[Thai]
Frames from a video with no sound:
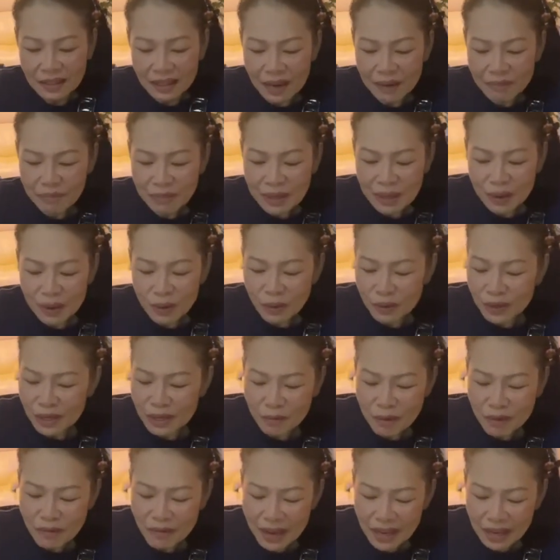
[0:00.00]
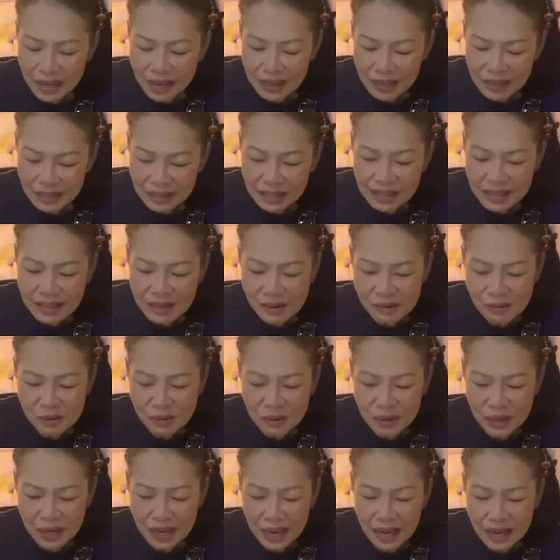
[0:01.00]
ทำกิโลหนึ่งไม่ไหวค่ะครึ่งกิโล
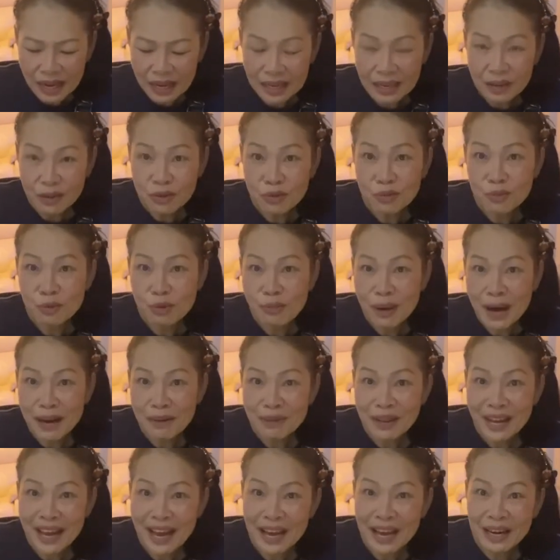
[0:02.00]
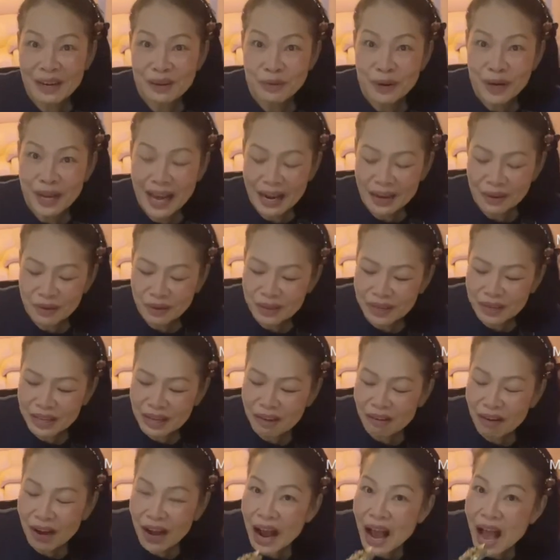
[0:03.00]
นะคะ อันนี้คุณพ่อบ้านไม่ทานด้วยทานคนเดี
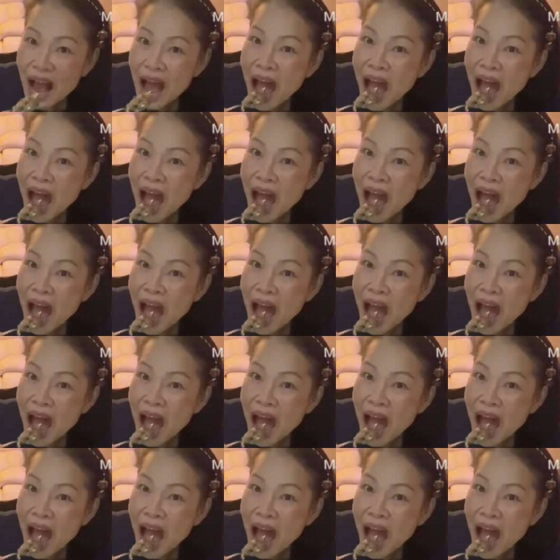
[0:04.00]
ยวค่ะ